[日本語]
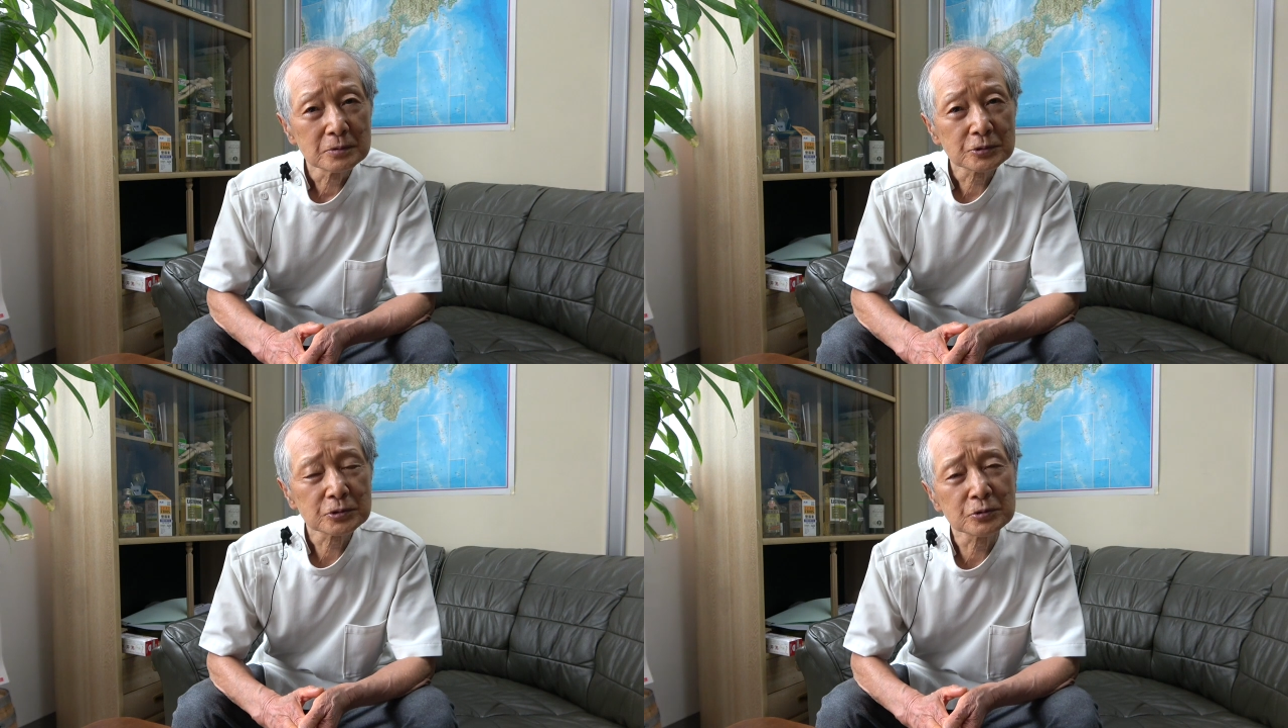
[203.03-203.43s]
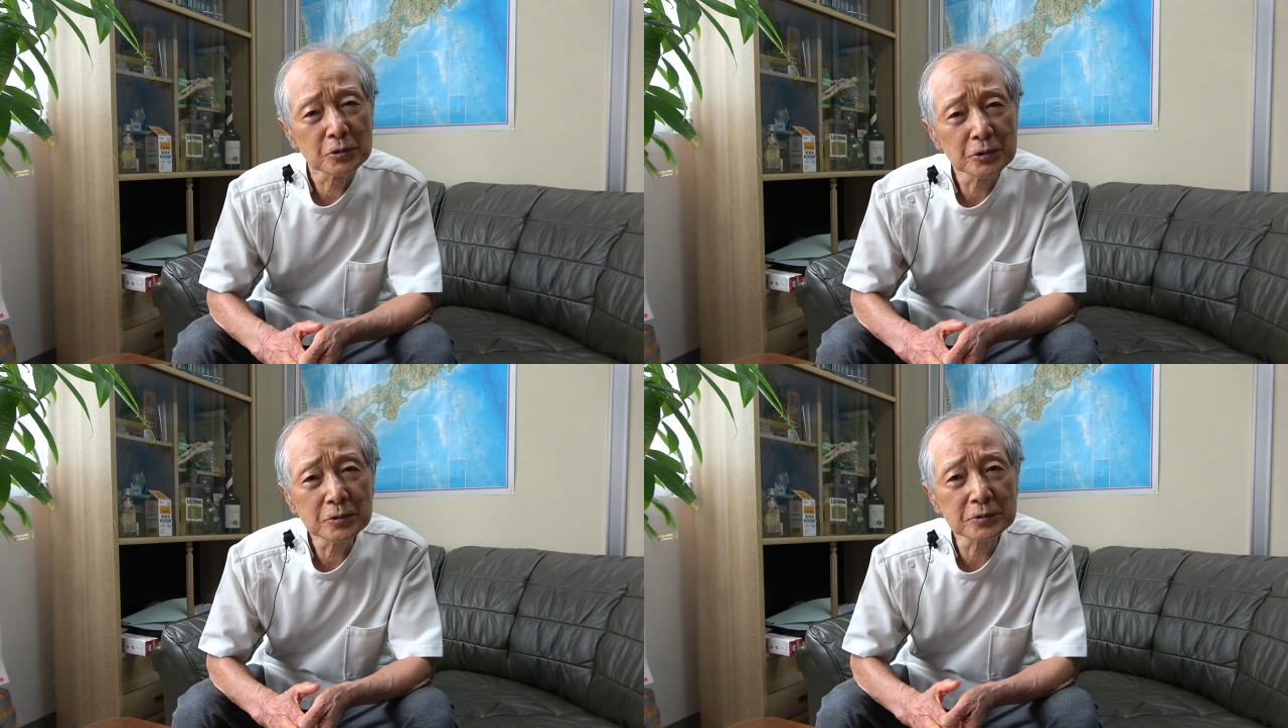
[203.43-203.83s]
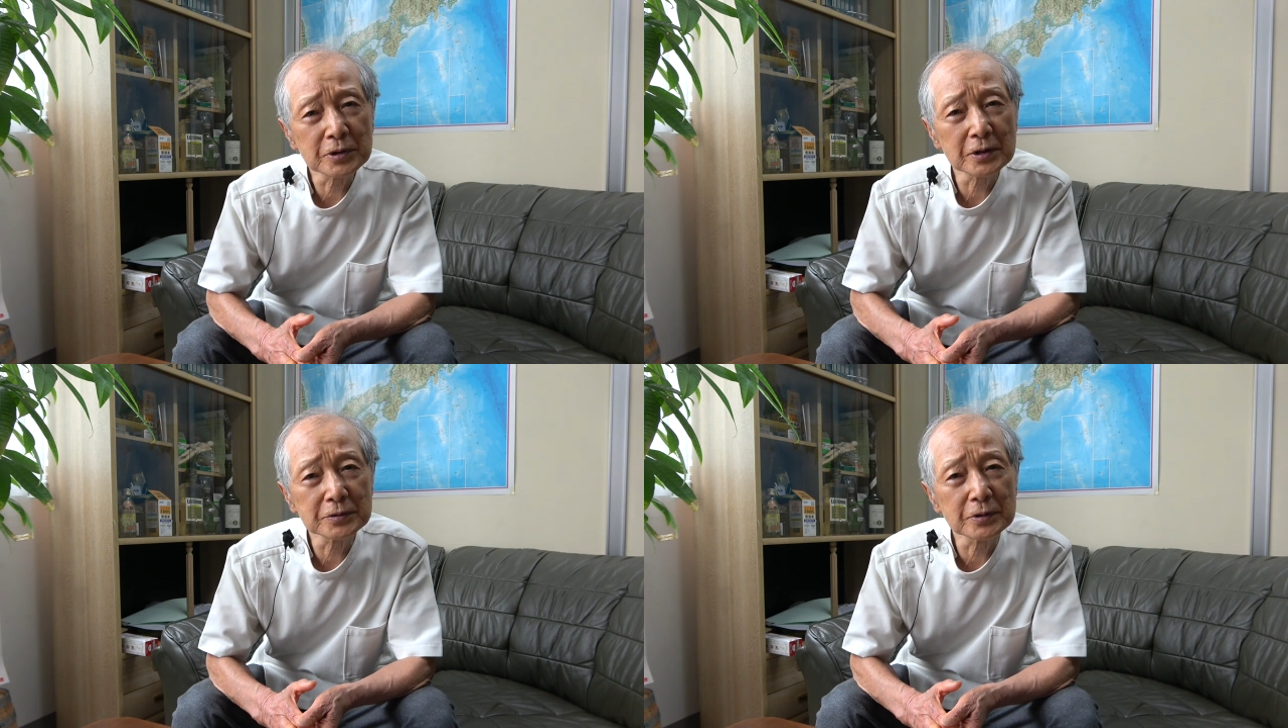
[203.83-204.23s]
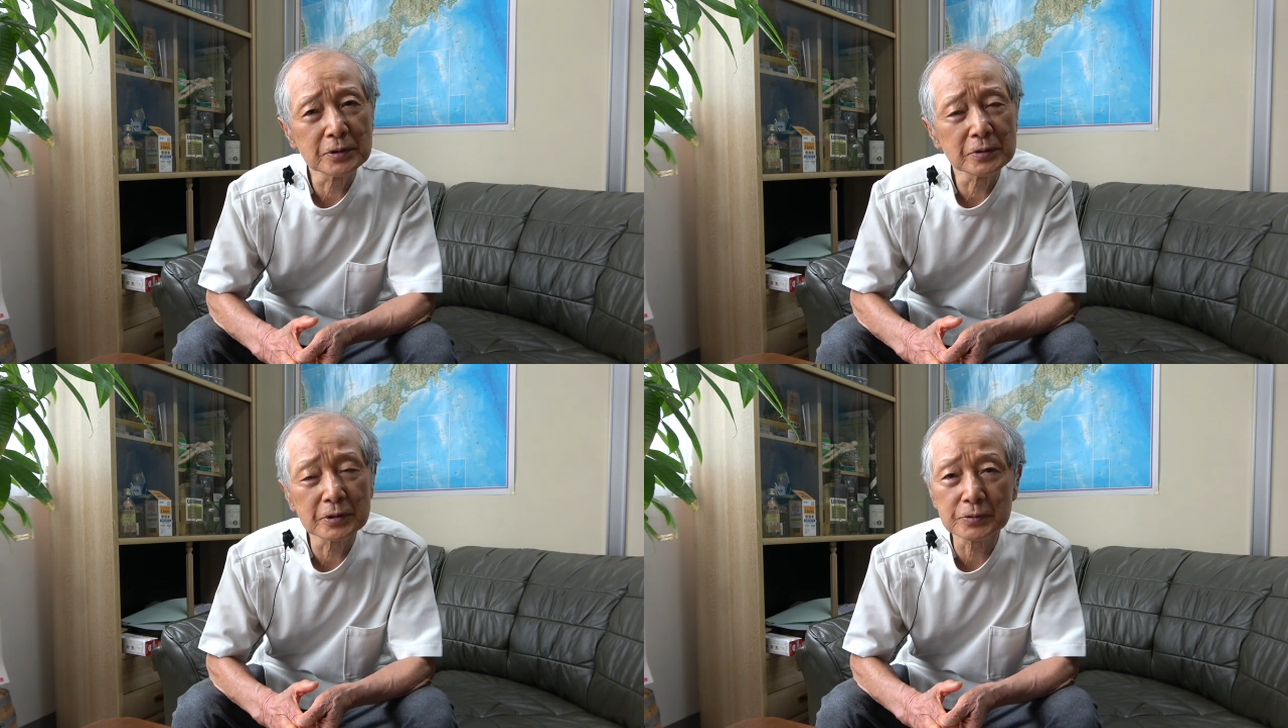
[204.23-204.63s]
すごいことやって
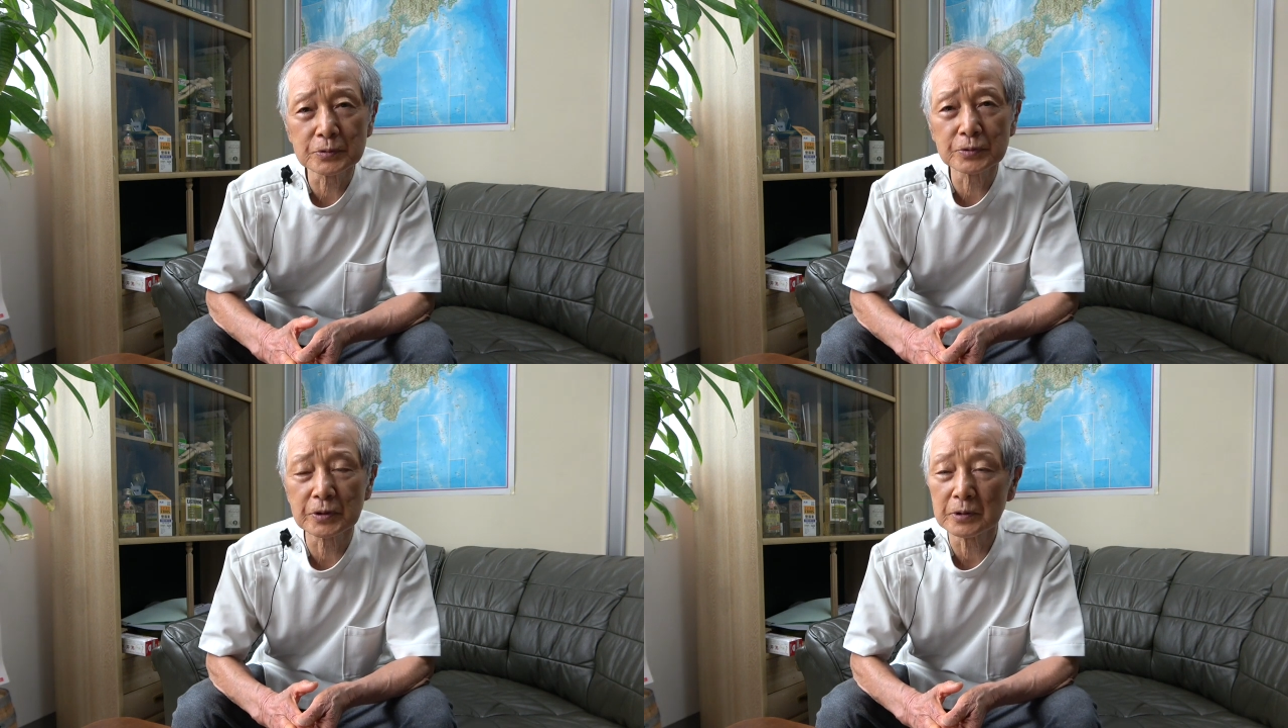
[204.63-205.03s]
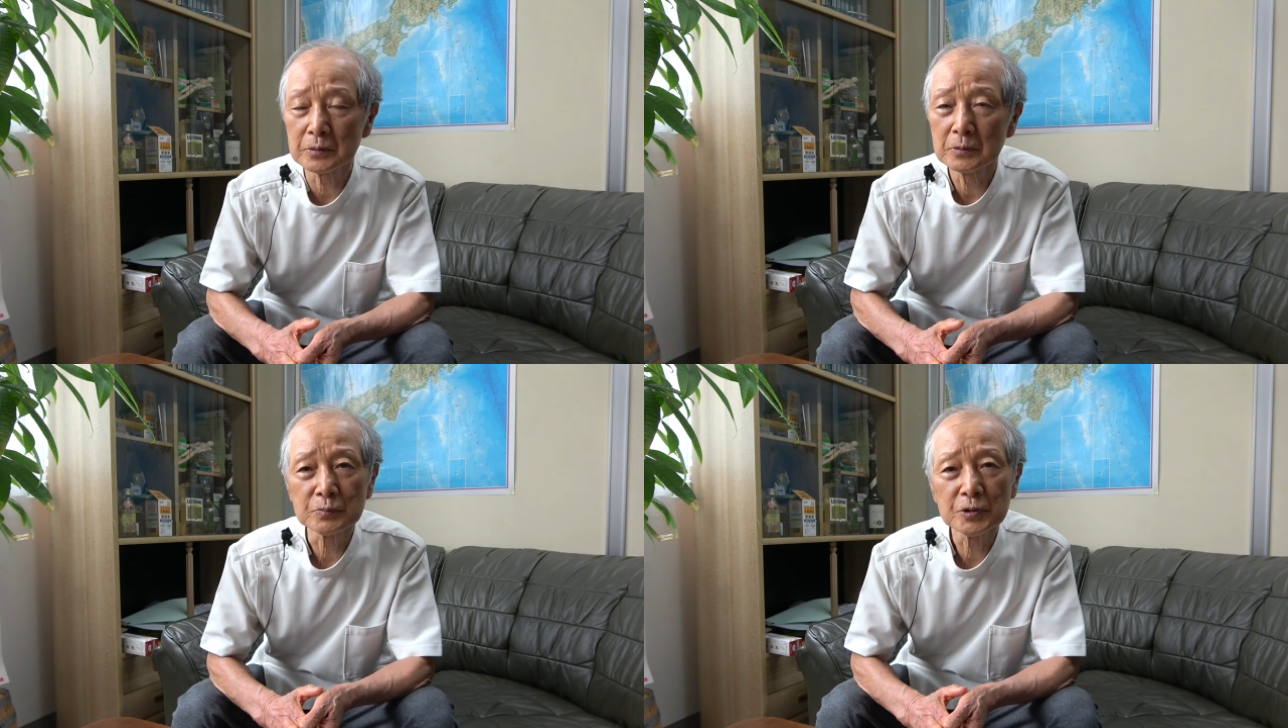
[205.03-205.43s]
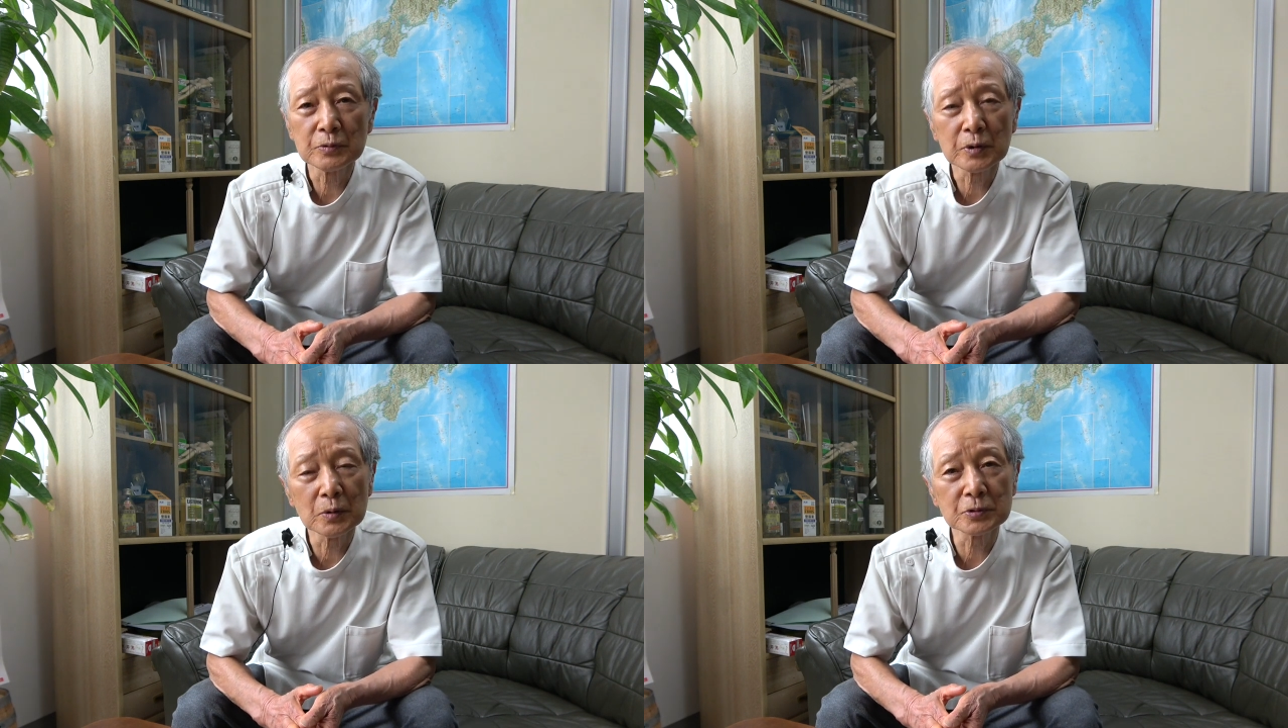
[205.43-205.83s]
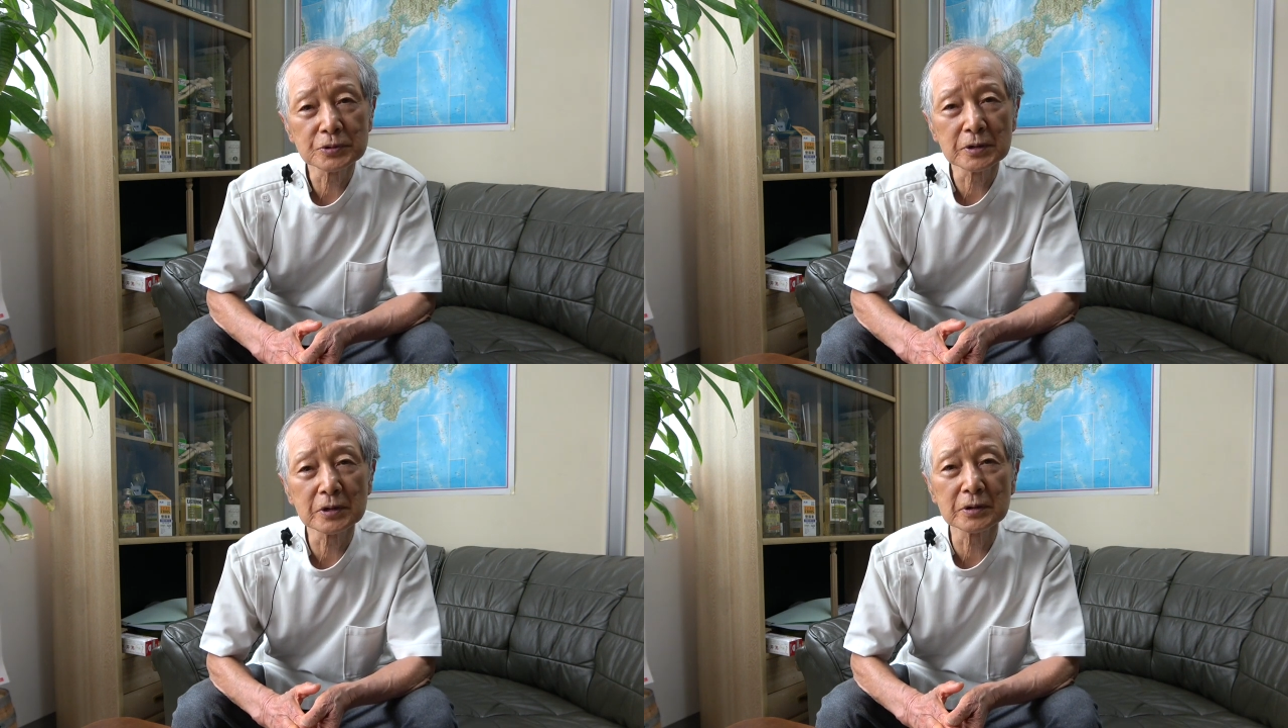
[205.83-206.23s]
んなって言って見るかも
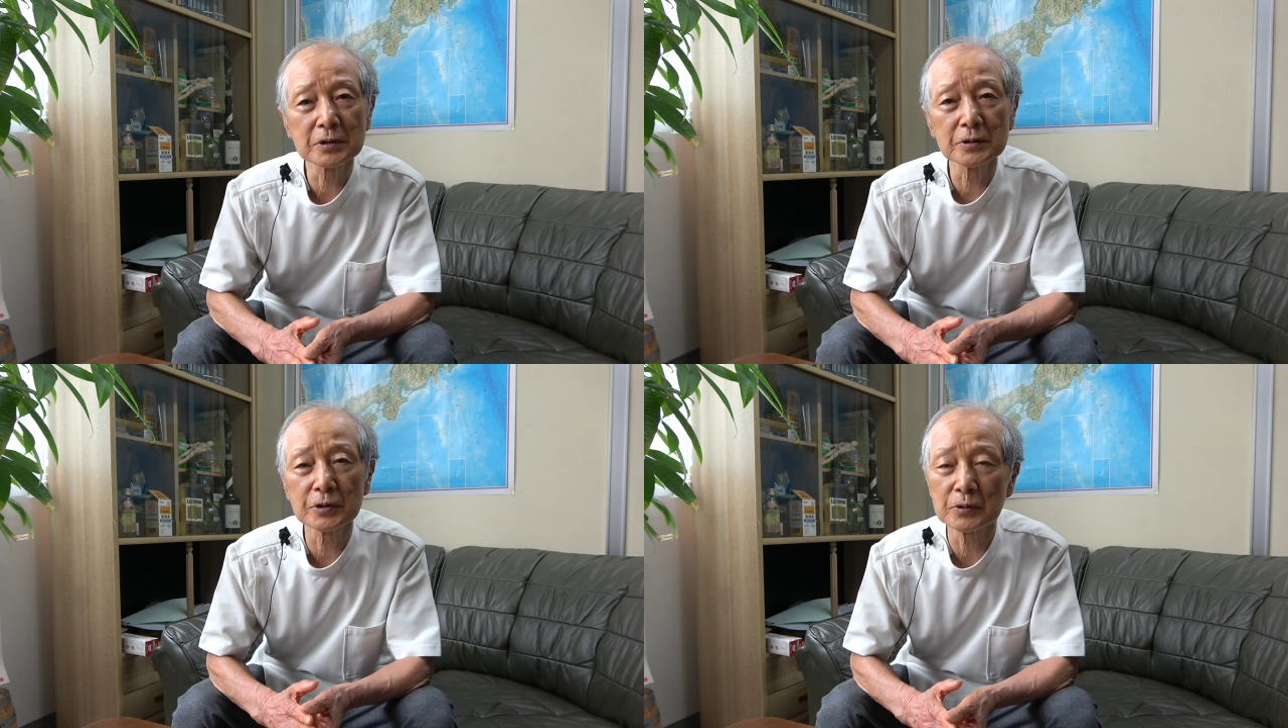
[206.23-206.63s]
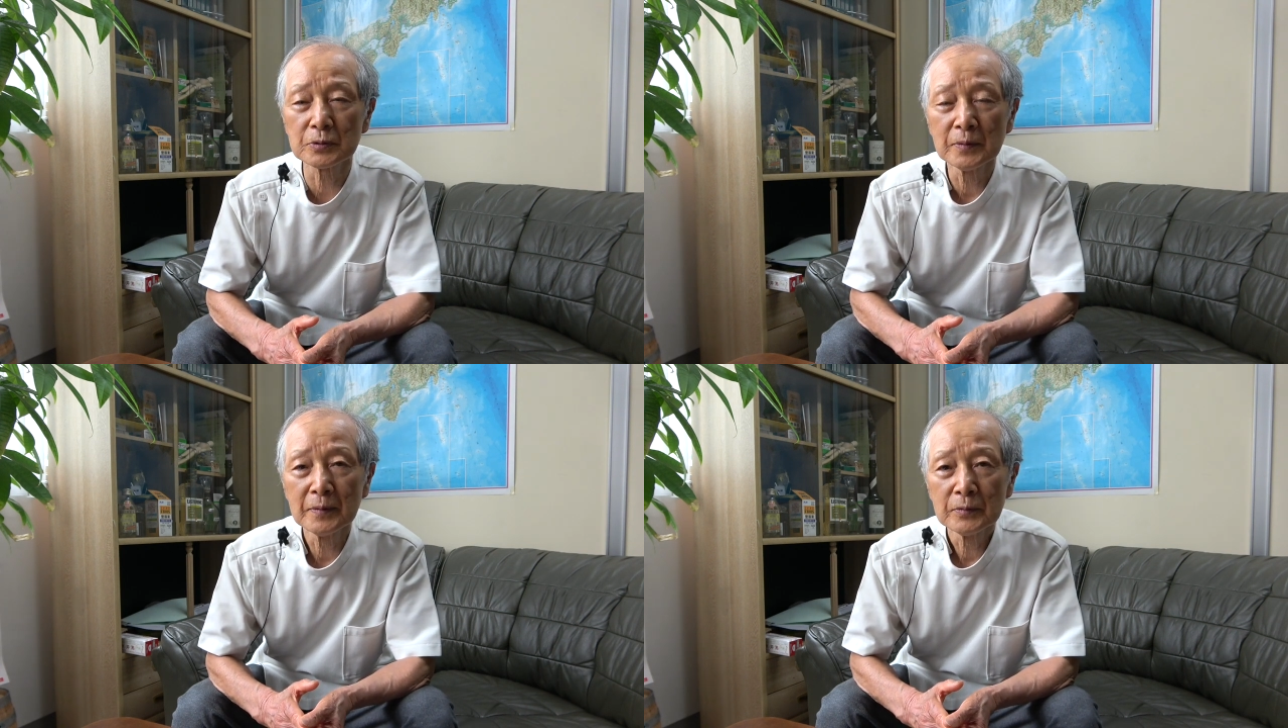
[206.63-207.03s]
しれないけど、